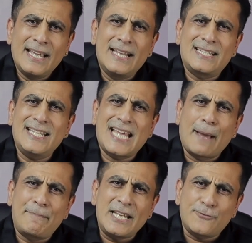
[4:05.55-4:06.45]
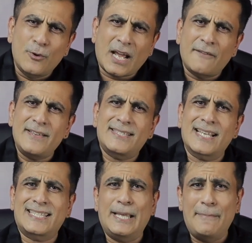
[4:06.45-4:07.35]
इसलिए जैपनीज फ़ोन काफ़ी
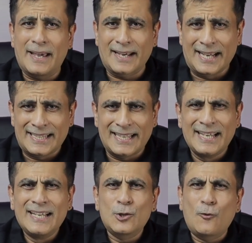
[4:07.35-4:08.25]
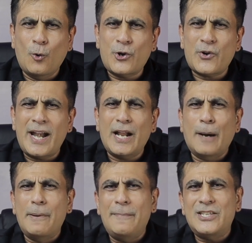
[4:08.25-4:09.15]
सस्ते बिक रहे थे तो वो ट्रेंड
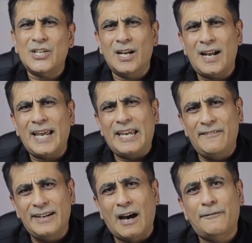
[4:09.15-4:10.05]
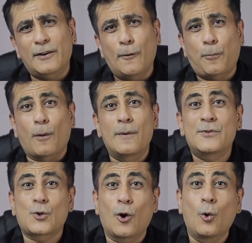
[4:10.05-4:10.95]
अभी भी चल रहा है इवन आफ्टर वो प्रॉब्लम
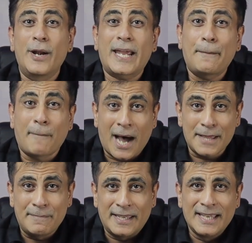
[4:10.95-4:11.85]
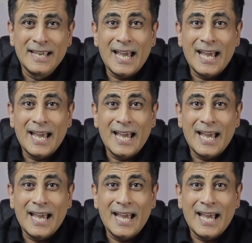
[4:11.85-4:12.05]
सॉल्व होने के बाद भी